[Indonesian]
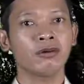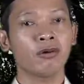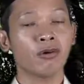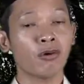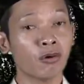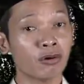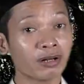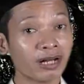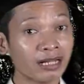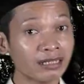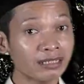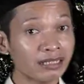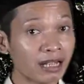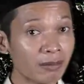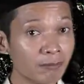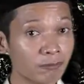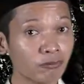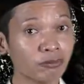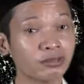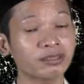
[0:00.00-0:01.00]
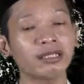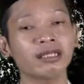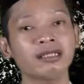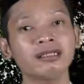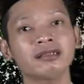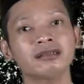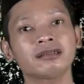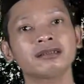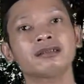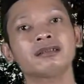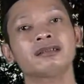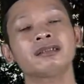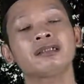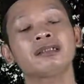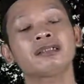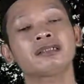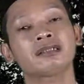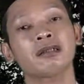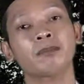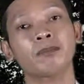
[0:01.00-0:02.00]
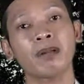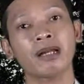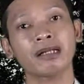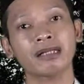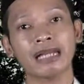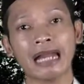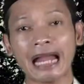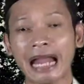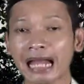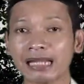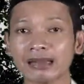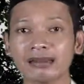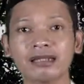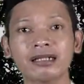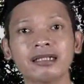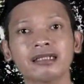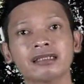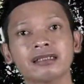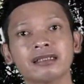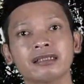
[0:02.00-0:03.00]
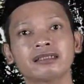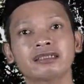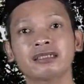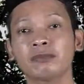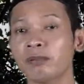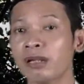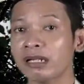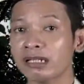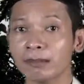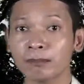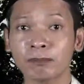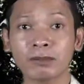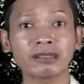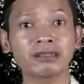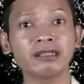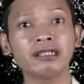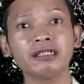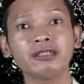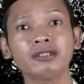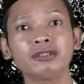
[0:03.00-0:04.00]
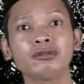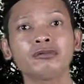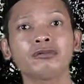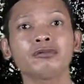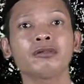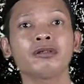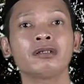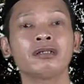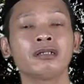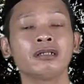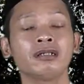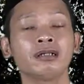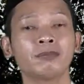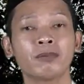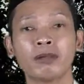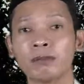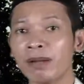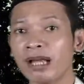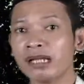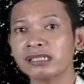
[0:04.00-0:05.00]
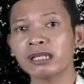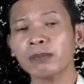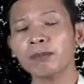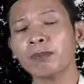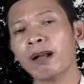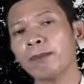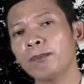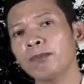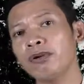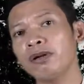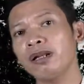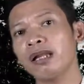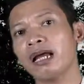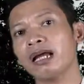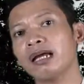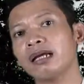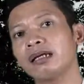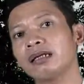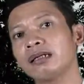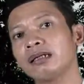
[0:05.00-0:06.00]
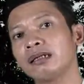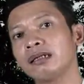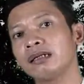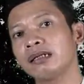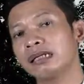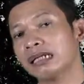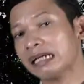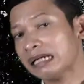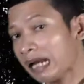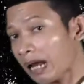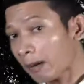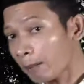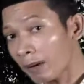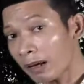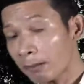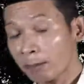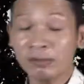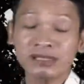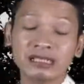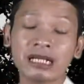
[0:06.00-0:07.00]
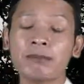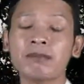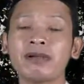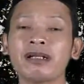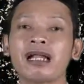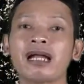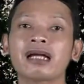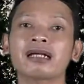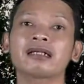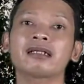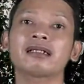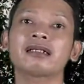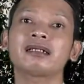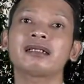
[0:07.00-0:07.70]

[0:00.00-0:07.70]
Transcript: Orang yang mungkin sebagai atlet, sebagai petinju, pemain sepak bola, kenapa bisa menang?